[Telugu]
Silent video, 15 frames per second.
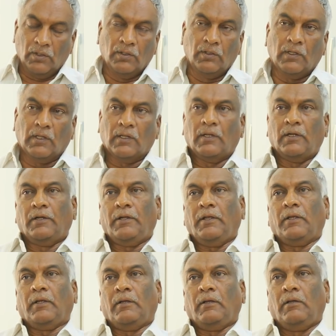ఎందుకన్నానంటే
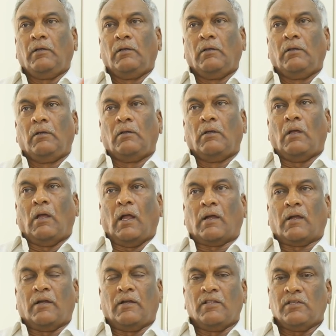
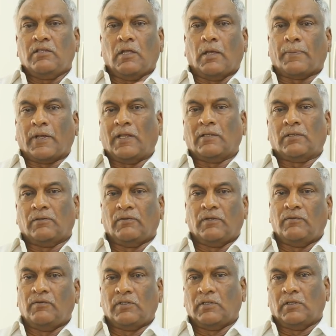అక్కడి నుంచి ఆ ప్రయత్నం
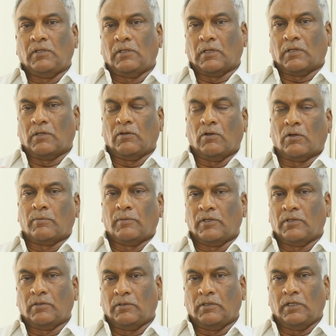ఏమీ చేయలేదు అక్కడ
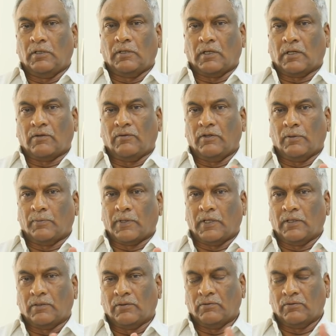గవర్నమెంట్ ఏ రకమైన
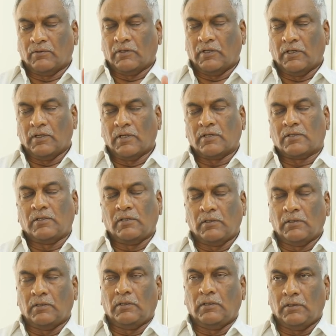ప్రయత్నం ఇక్కడ
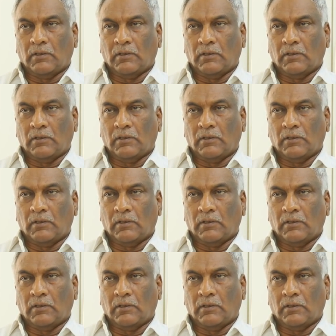ఇండస్ట్రీని